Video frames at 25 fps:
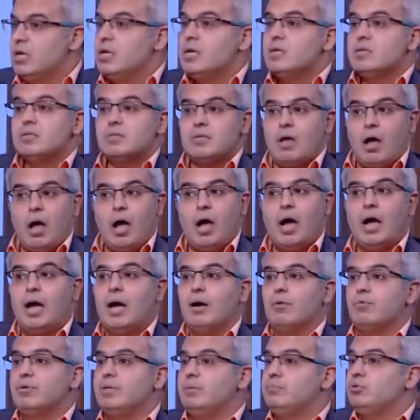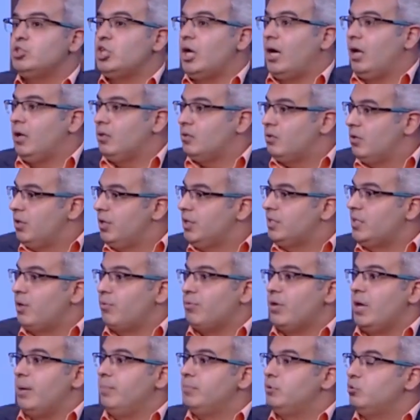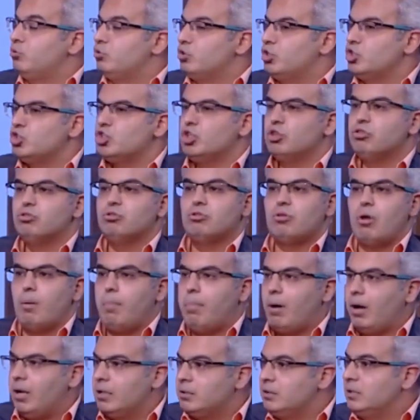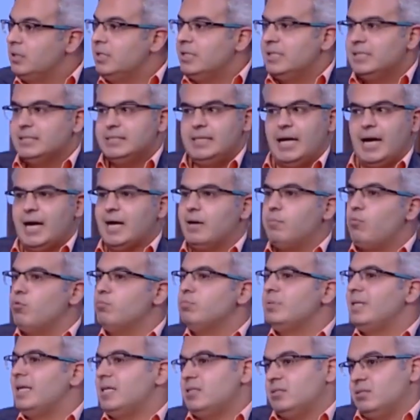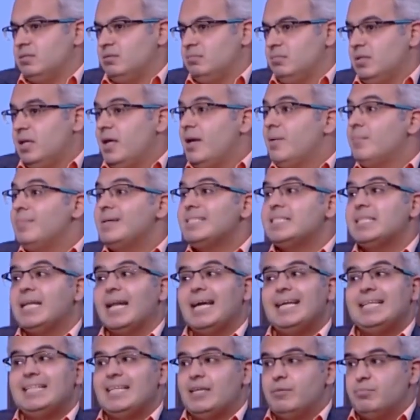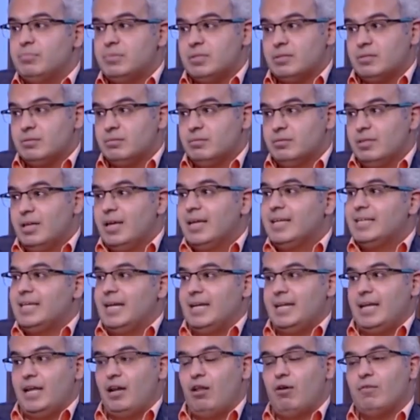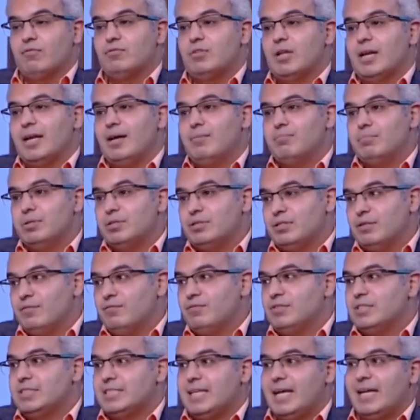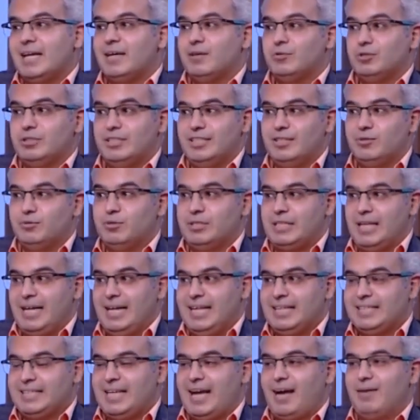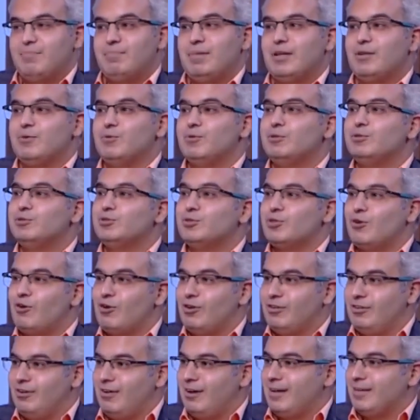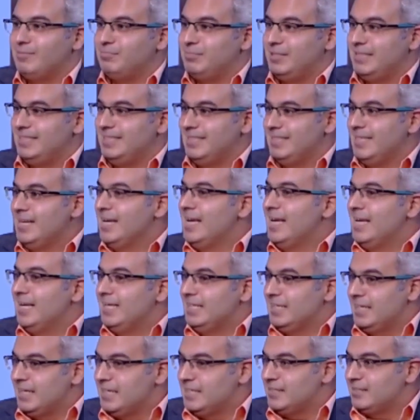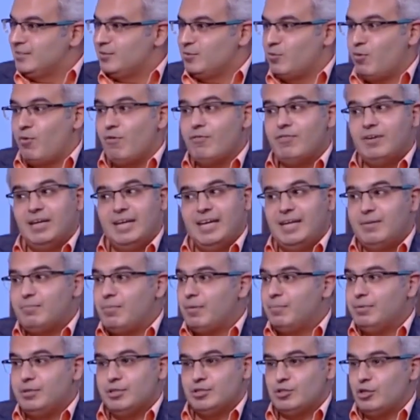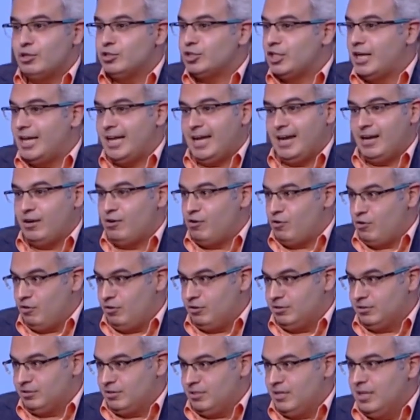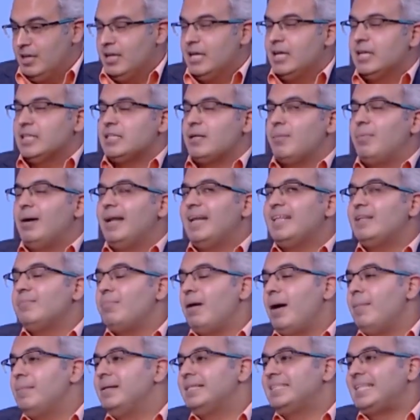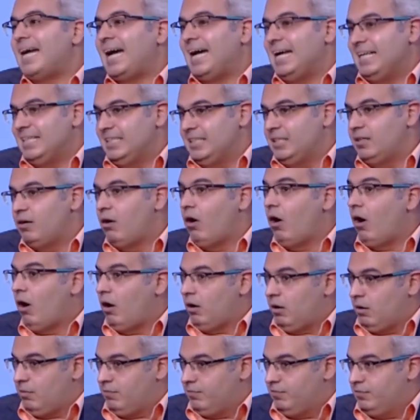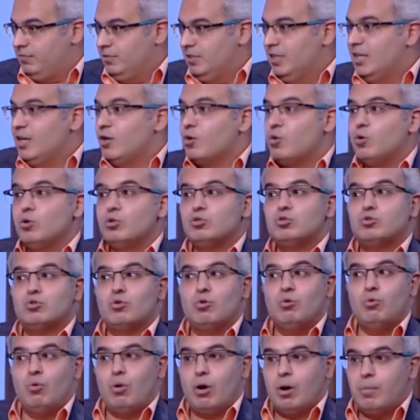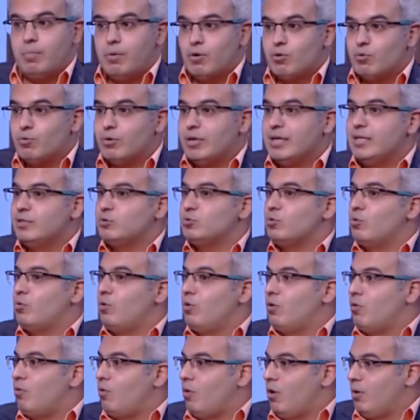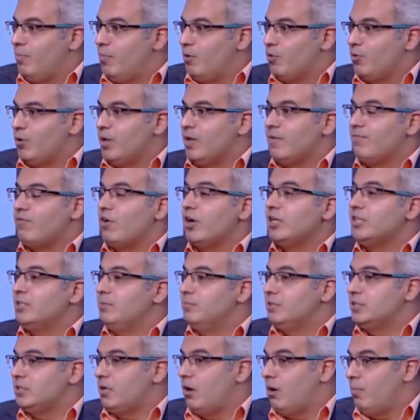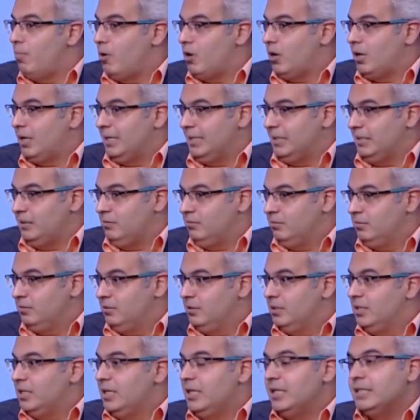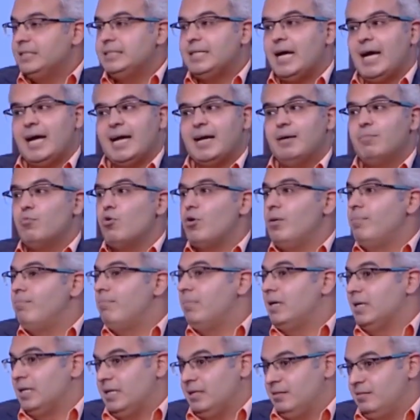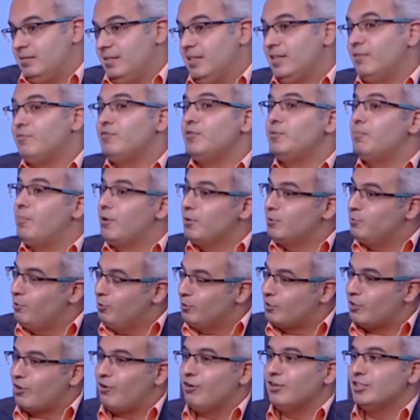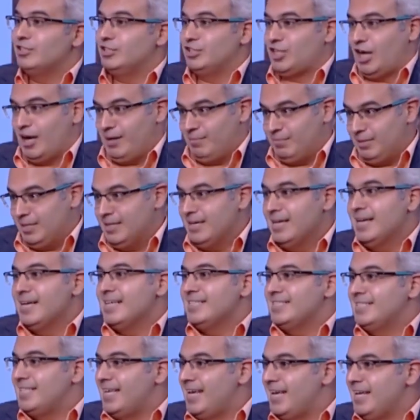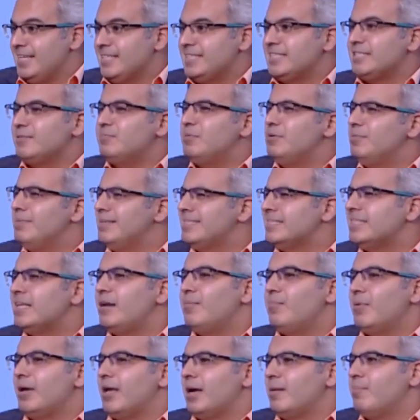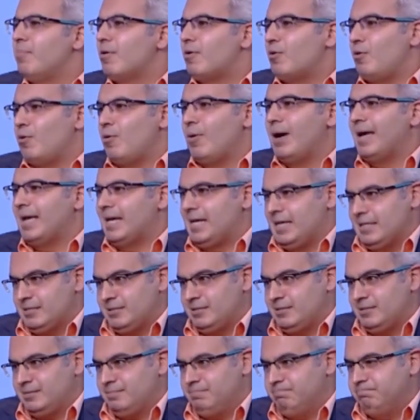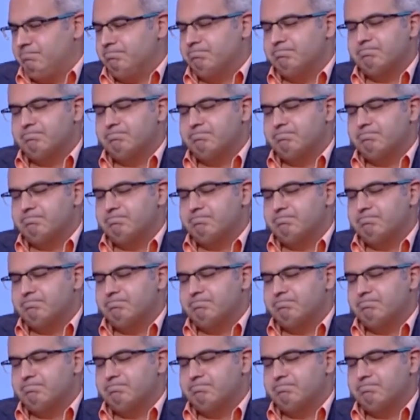صح او يمشي على دايت او يعمل نيوتريشن طبعا دي حاجه ممتازه بس لغايه امتى يعني هل هفضل جنب الطفل سنه واثنين وثلاثه عمال يقول ان شاء الله هيبتدي يخس وهو فعليا ما بيحصلش اي حاجه خالص طب هل انا بعمل تحاليل اعرف كوليستروله اخباره ايه سكره اخباره ايه فيتامينز اخبارها ايه لان دي حاجه مهمه جدا ان في برضه اعتقاد شعبي سائد سيبيه بس لما يكبر هو هيخس هو